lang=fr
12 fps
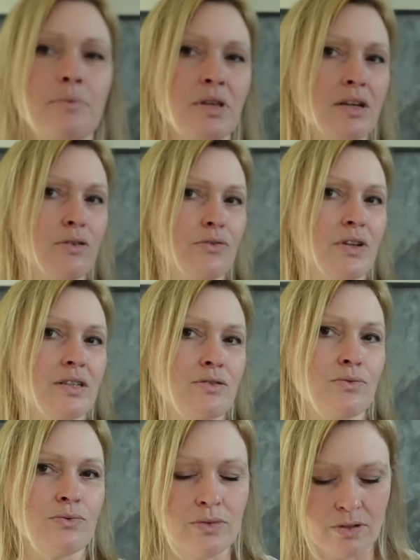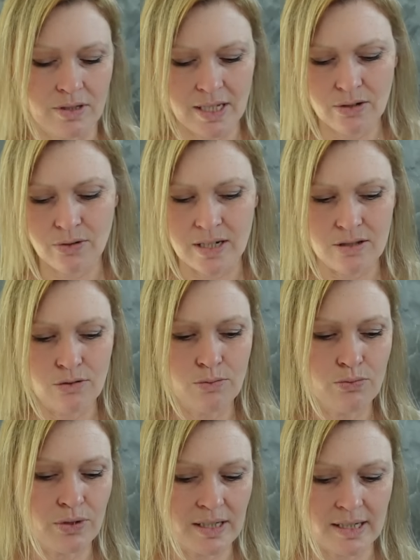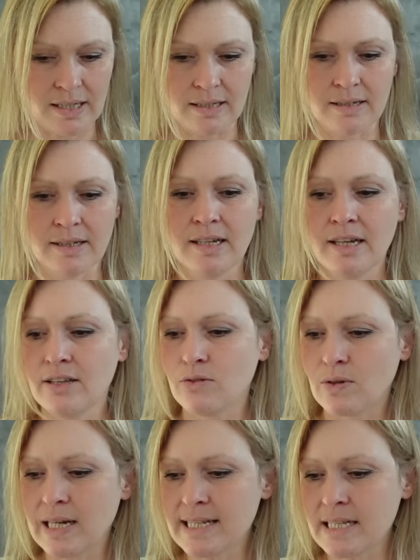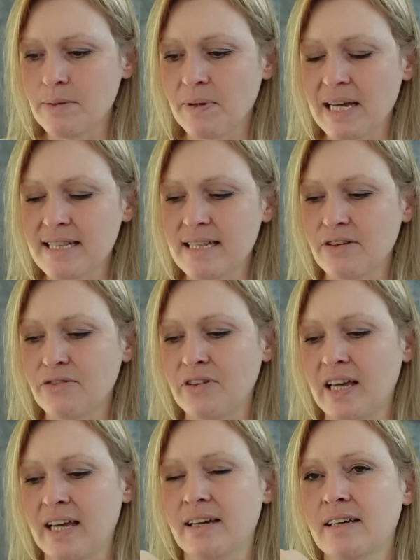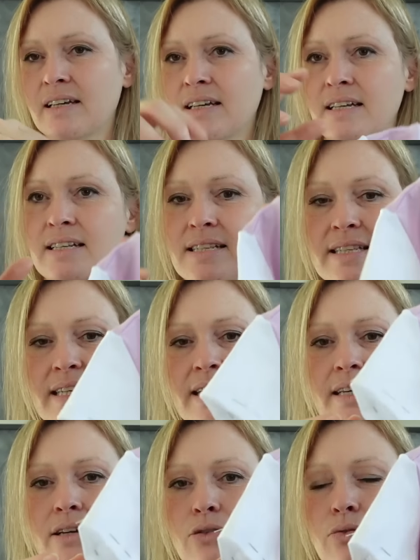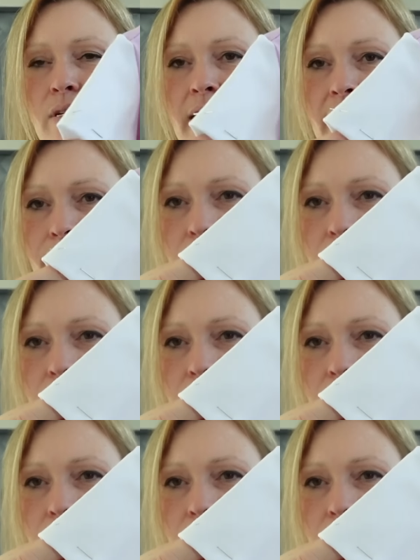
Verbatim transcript: bien en façon euh, décoration de poitrine. Donc là, ce qui me reste à faire, c'est l'ourlet, vous